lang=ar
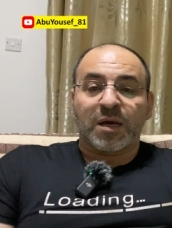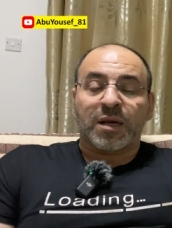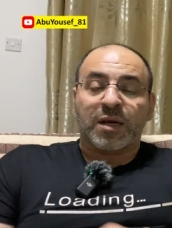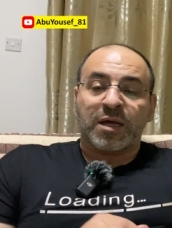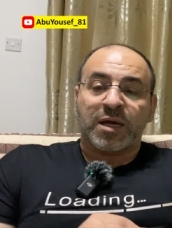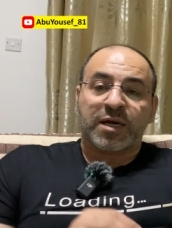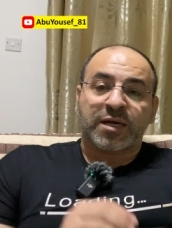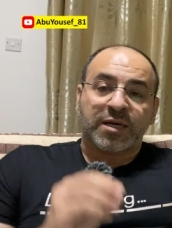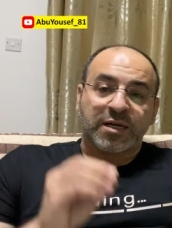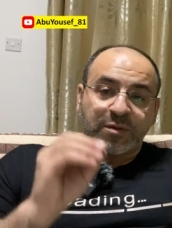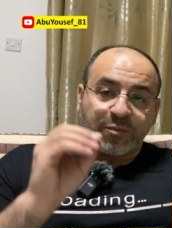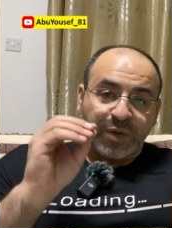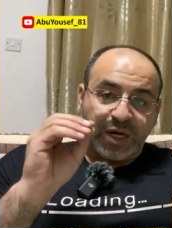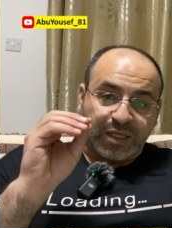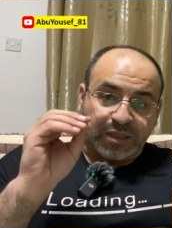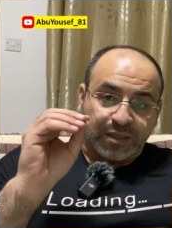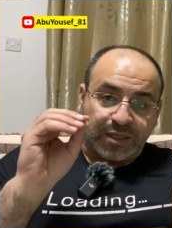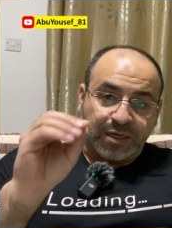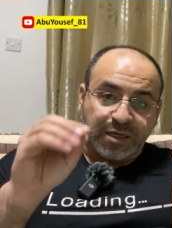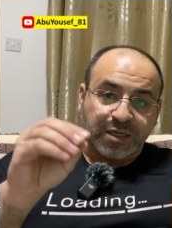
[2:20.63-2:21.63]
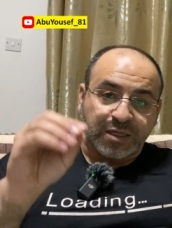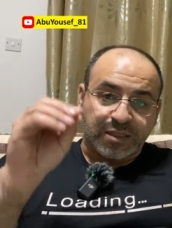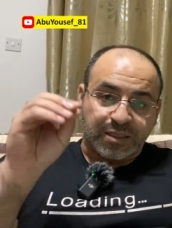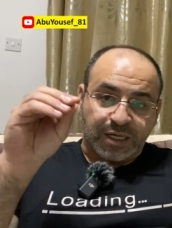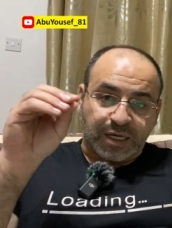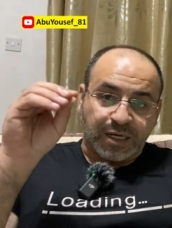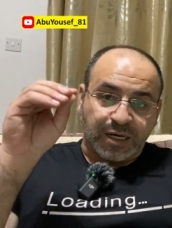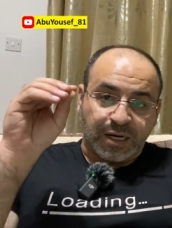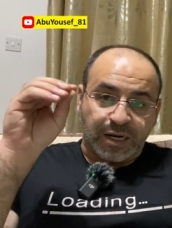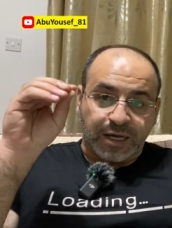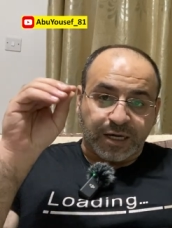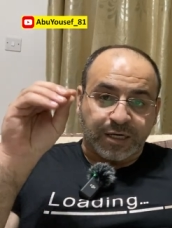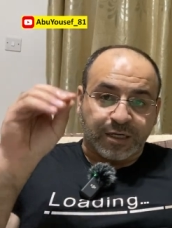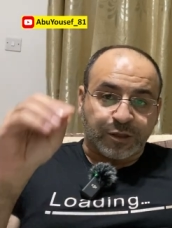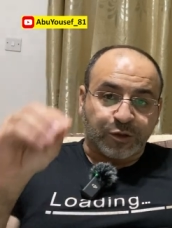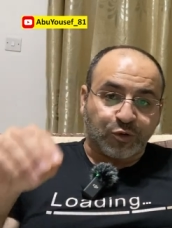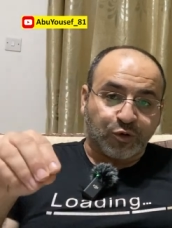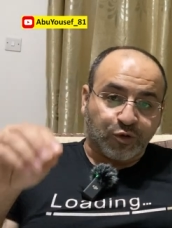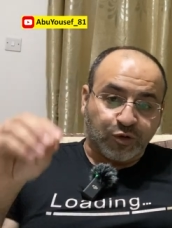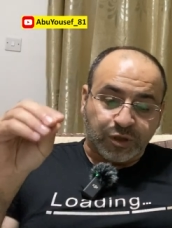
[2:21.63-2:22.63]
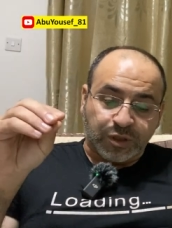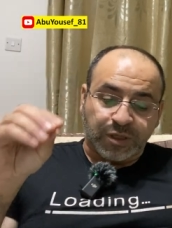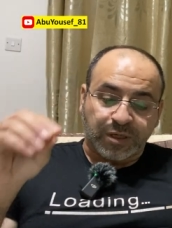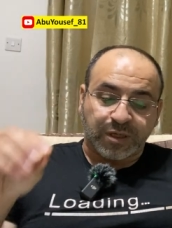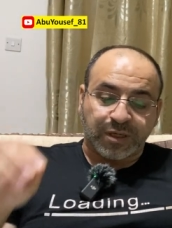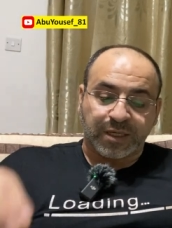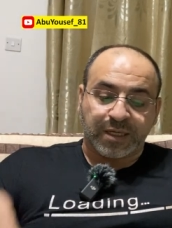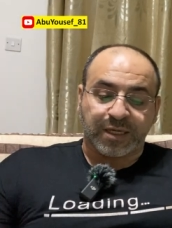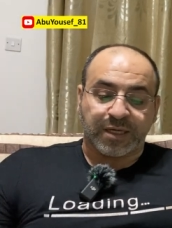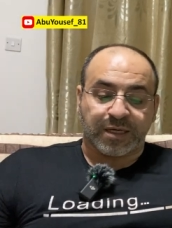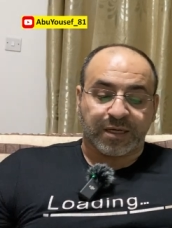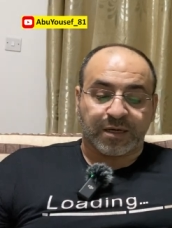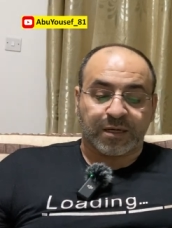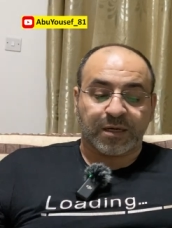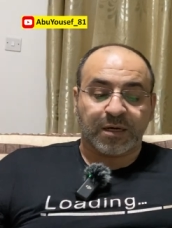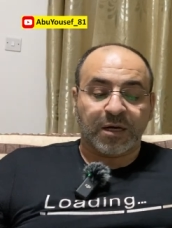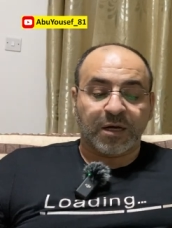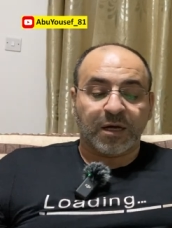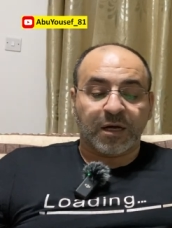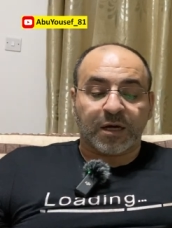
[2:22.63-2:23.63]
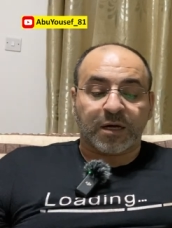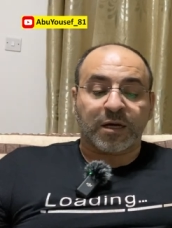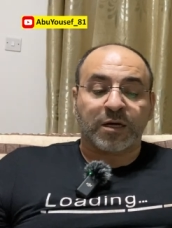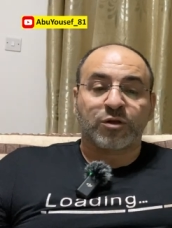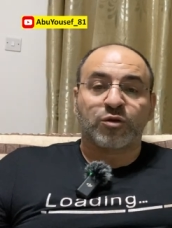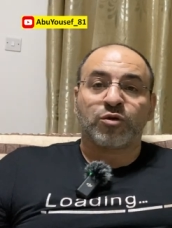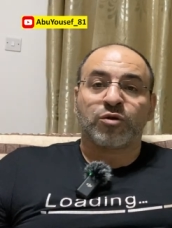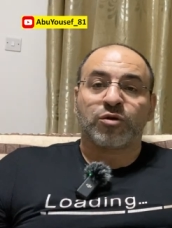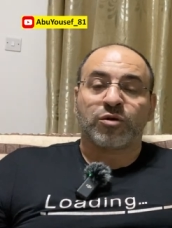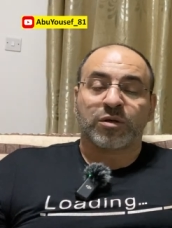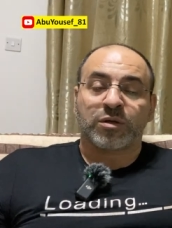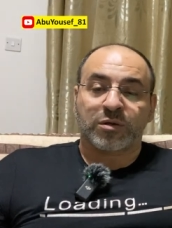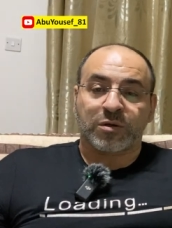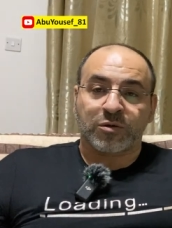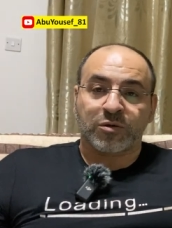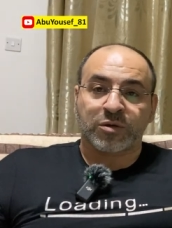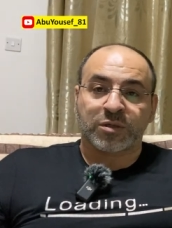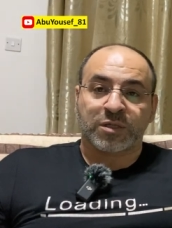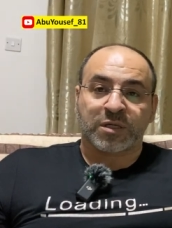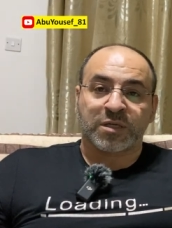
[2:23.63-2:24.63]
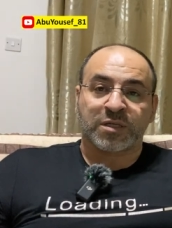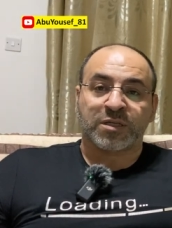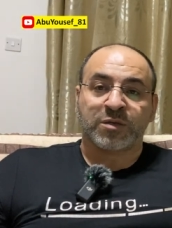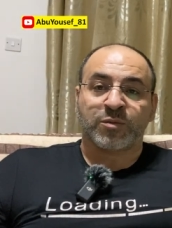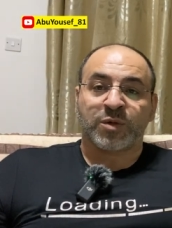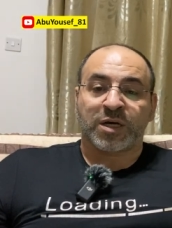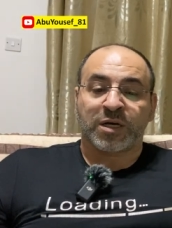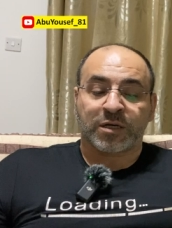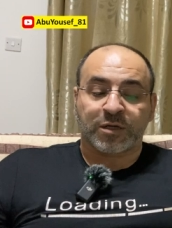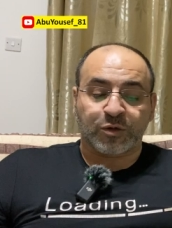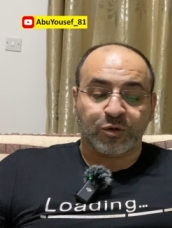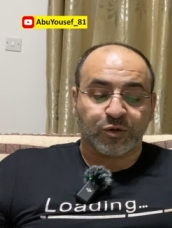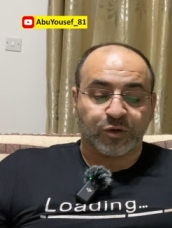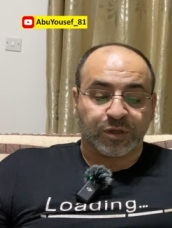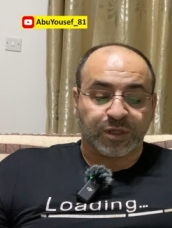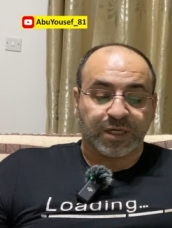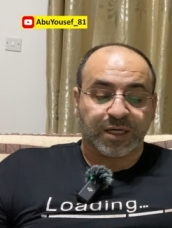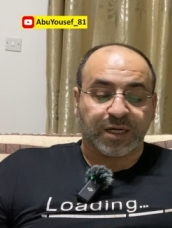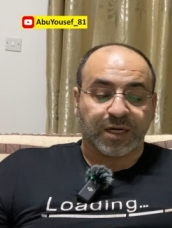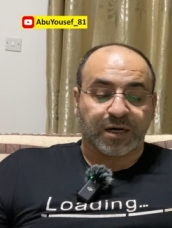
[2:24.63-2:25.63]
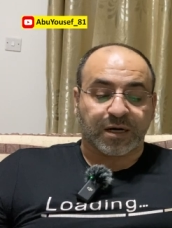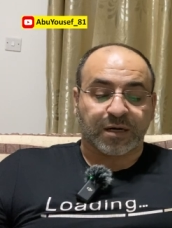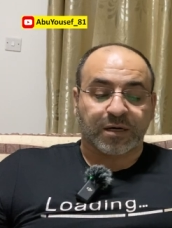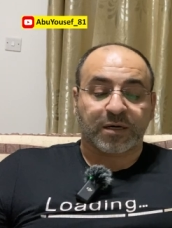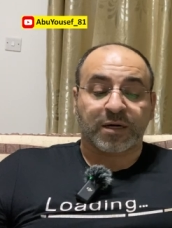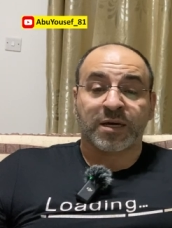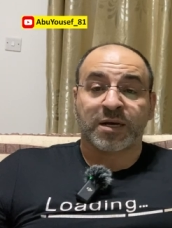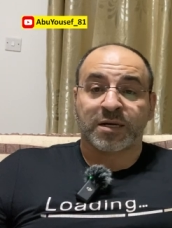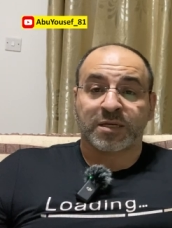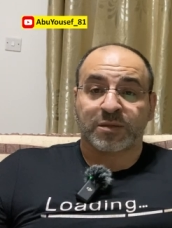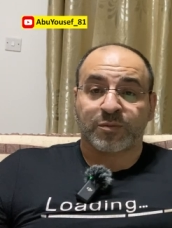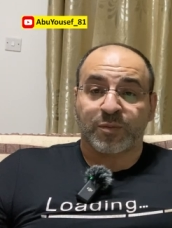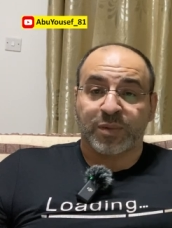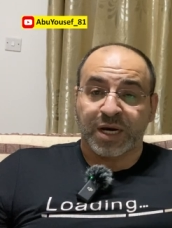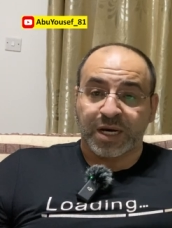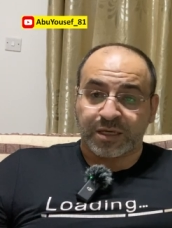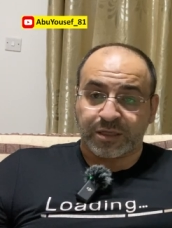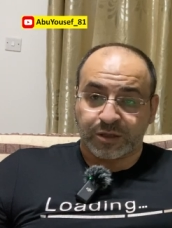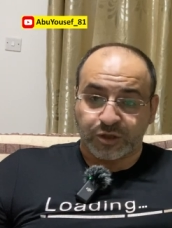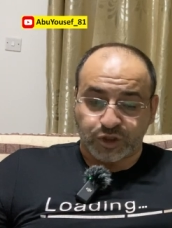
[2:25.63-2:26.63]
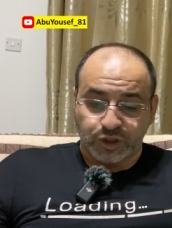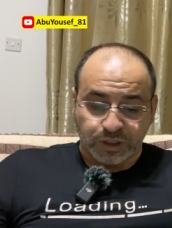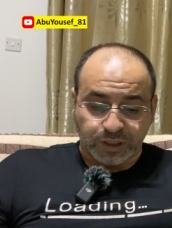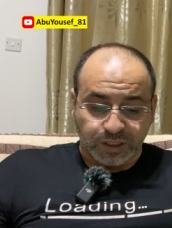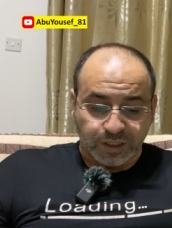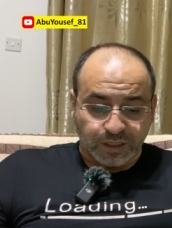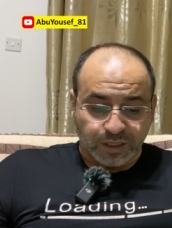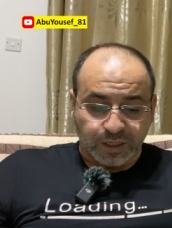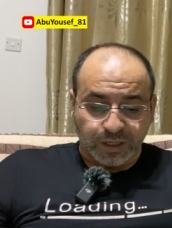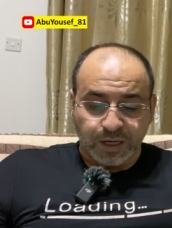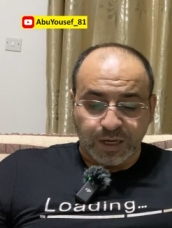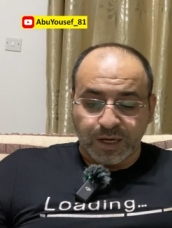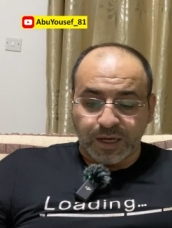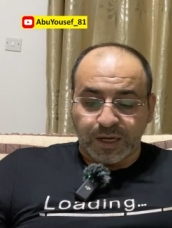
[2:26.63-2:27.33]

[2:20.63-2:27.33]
لكن مع التركيز على الاكيوت كير راح تاخذ رخصه اسمها اكيوت كير نيرس براكتيشنير